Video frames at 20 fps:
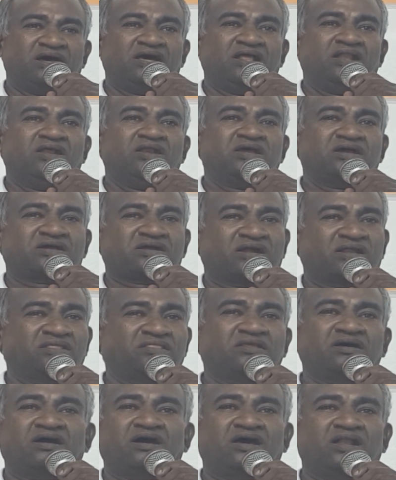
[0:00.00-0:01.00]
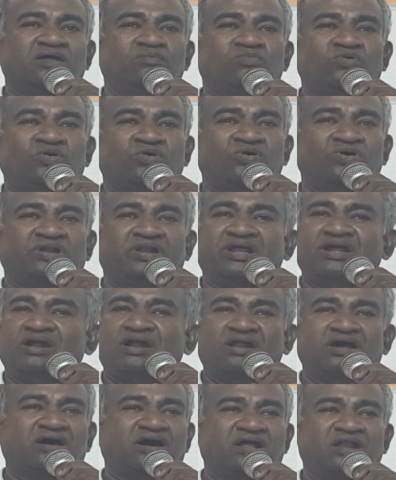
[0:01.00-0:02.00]
அதனுடைய கடந்த காலமோ
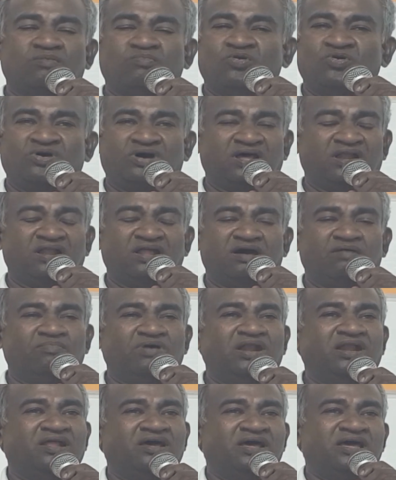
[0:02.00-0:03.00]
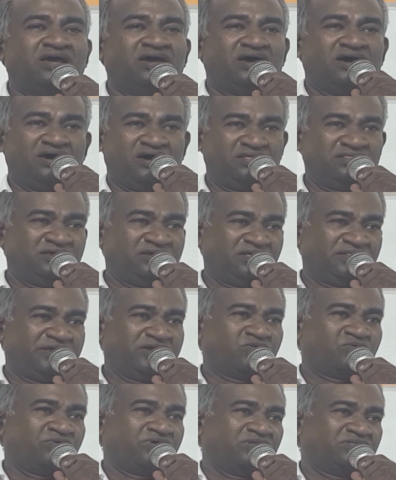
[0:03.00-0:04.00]
நிகழ்காலமோ அல்லாமல் அது
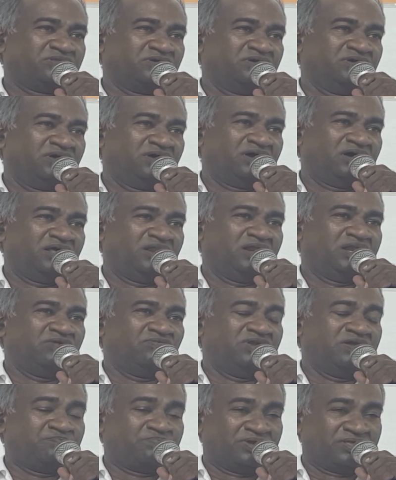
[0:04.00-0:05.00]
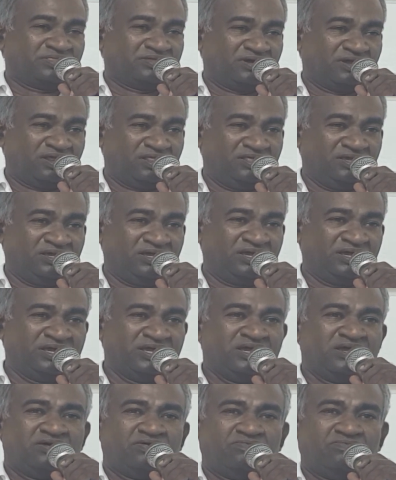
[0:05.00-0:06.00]
எதை குறித்து அதில் வெளிப்படுத்துகிறது
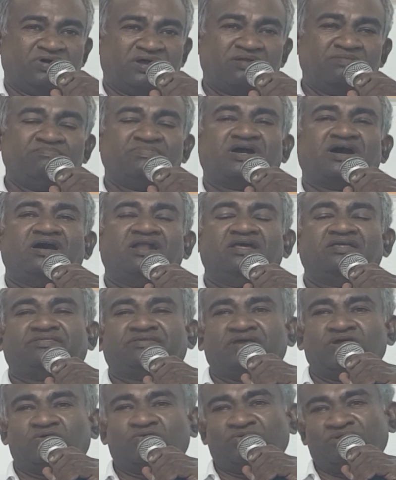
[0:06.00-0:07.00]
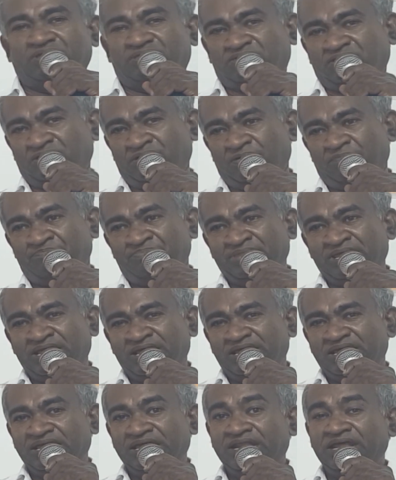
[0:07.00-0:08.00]
வரும் காலத்தை குறித்து
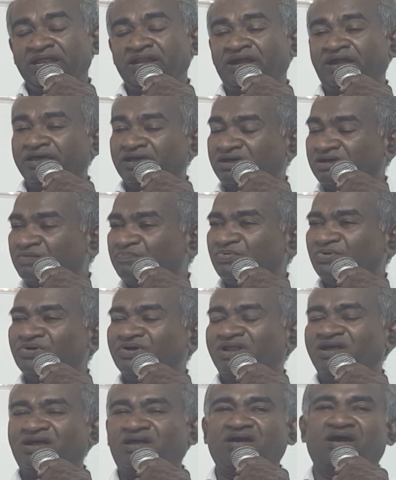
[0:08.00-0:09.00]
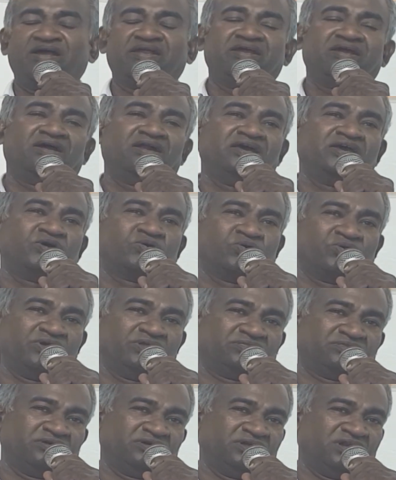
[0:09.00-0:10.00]
இனி நடக்க போகிற காரியங்களை
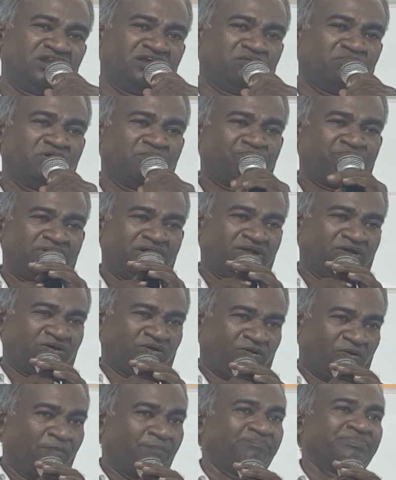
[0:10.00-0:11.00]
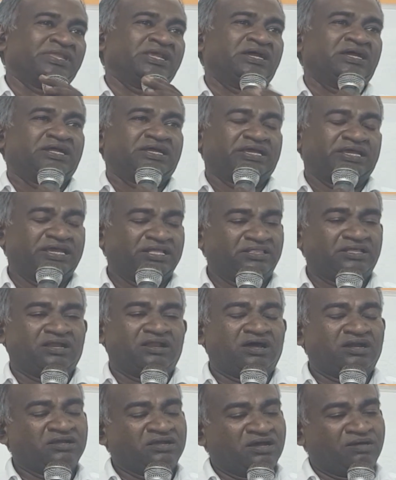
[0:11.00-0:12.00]
குறித்து நாம் பார்க்கிறோம் இந்த
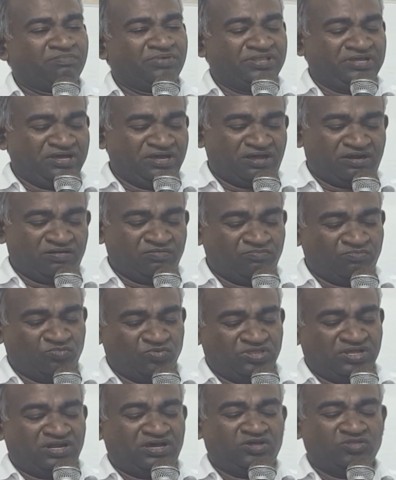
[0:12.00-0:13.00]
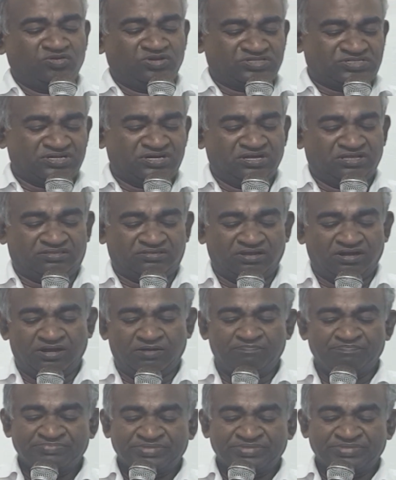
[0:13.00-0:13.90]
நான்காம் அதிகாரம் முதலாவது வசனத்தில்